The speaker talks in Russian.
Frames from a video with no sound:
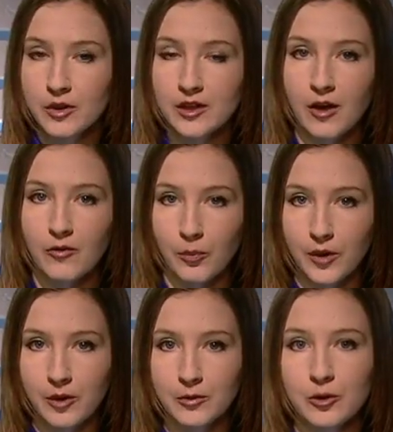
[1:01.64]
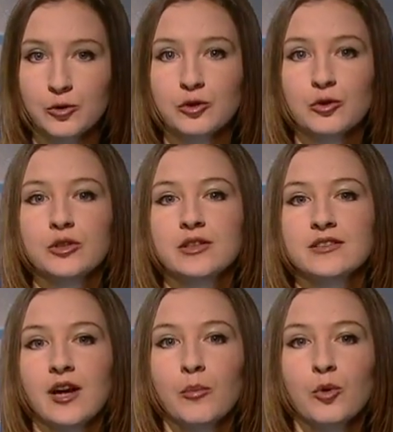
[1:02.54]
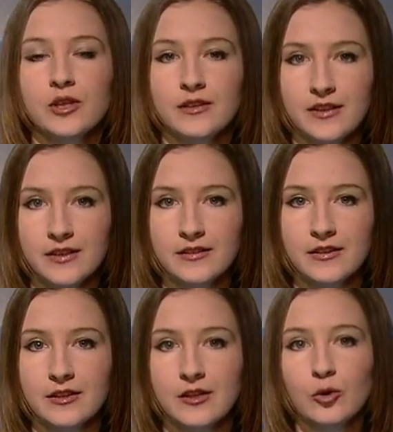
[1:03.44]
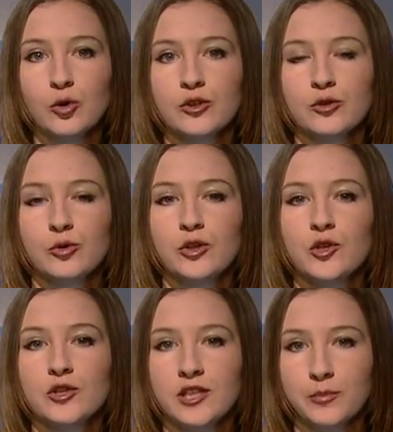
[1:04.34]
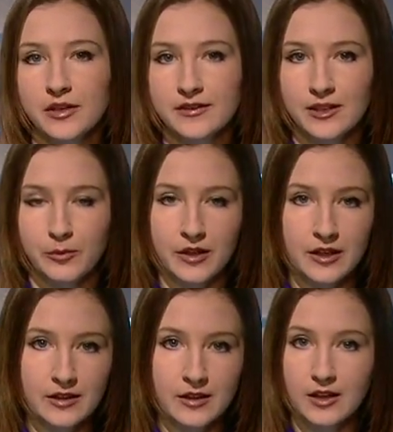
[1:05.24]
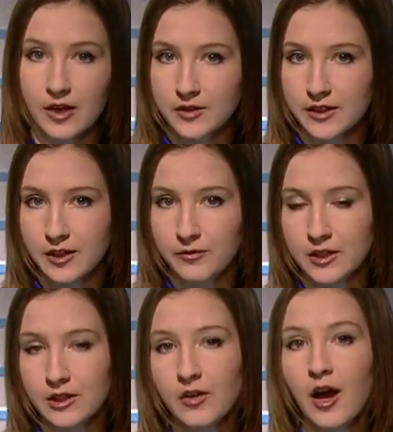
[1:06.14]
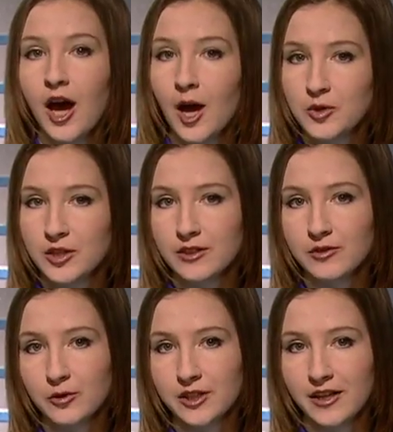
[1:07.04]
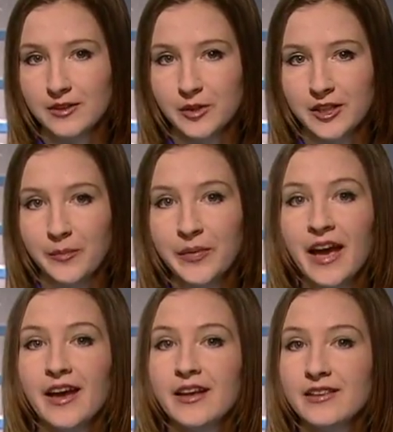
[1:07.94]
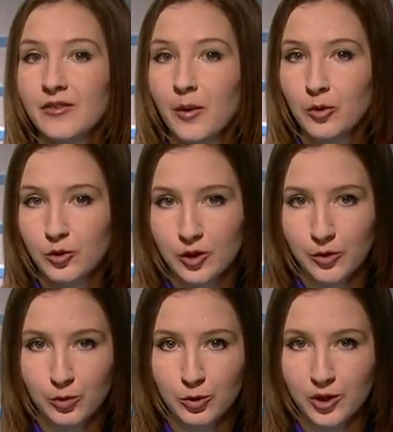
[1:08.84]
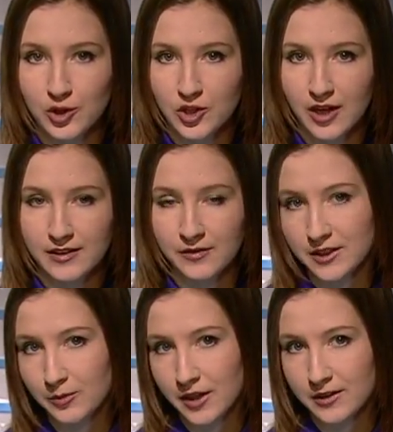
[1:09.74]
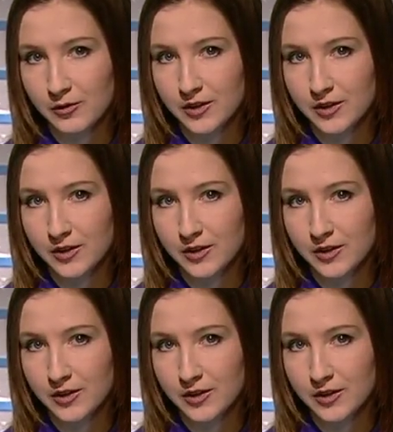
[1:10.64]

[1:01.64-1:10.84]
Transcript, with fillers: того, по их мнению, стоит разработать единые льготные студенческие проездные билеты для всех видов общественного транспорта. Эти вопросы будут решаться 18